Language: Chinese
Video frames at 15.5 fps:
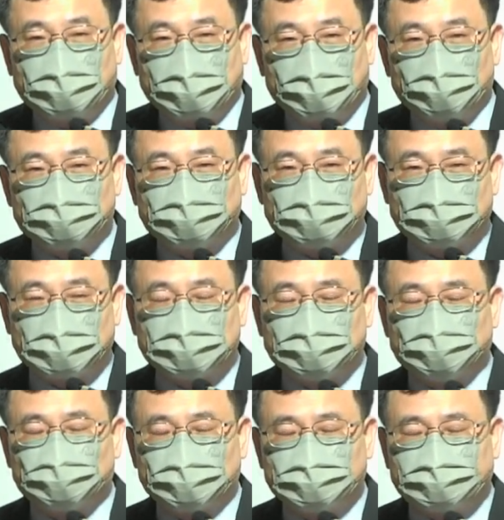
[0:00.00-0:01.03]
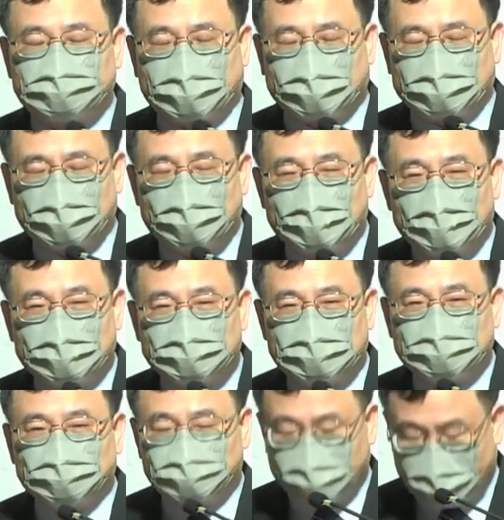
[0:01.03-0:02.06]
或是圣经说的假的，
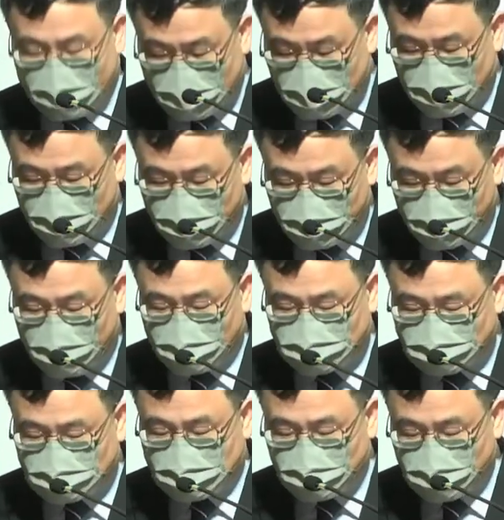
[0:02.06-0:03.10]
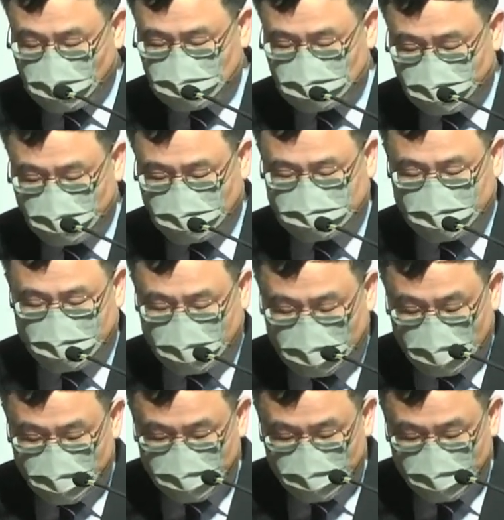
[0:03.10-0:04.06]
耶稣不来了，没有世界末日，没有再来呢？